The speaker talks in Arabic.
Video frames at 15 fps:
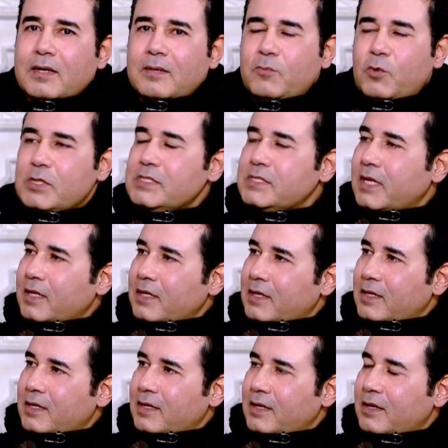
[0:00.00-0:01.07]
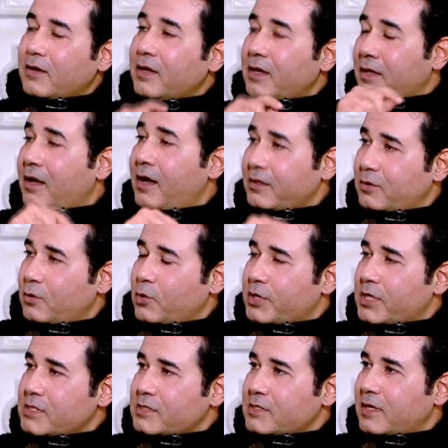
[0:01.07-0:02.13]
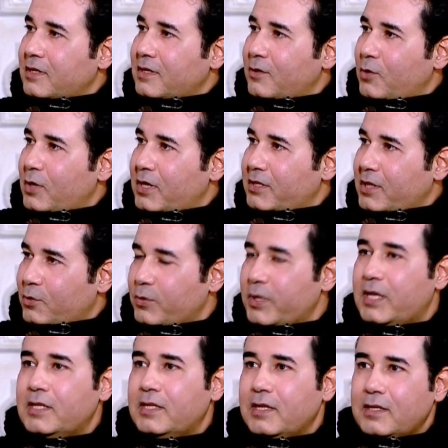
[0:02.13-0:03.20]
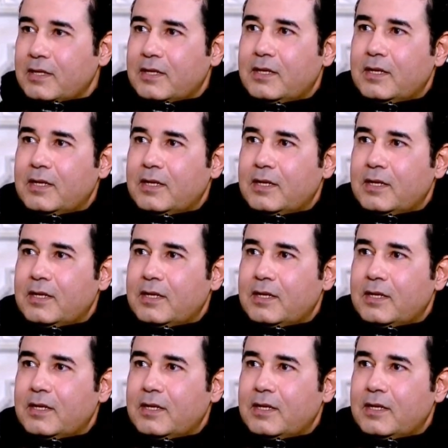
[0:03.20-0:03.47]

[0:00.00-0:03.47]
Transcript: الموزع الراجل قائد الاوركسترا اللي هو النرويجي ده